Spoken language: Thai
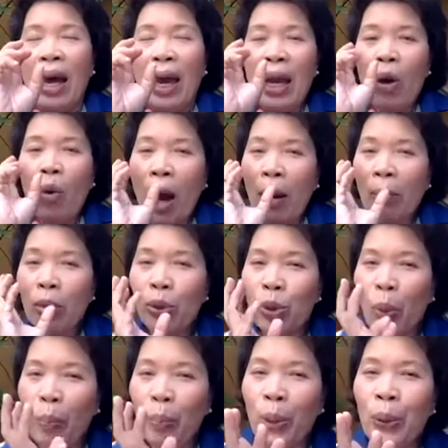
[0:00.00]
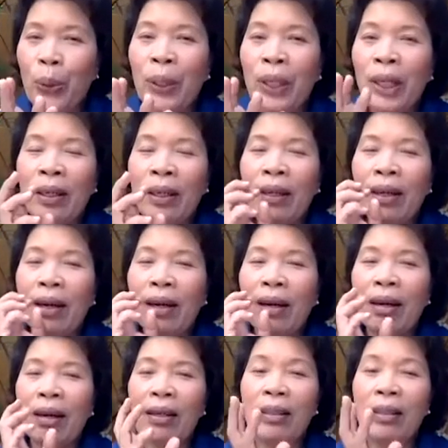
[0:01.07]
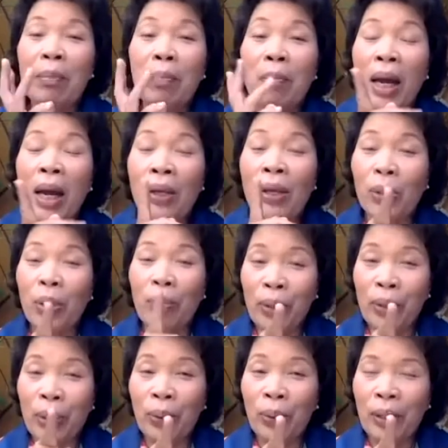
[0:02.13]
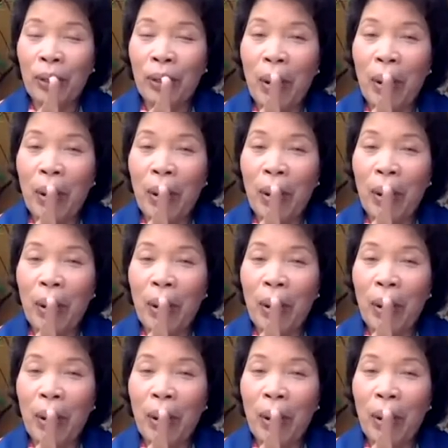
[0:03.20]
ไอ้ความสมดุลหรือไม่สมดุล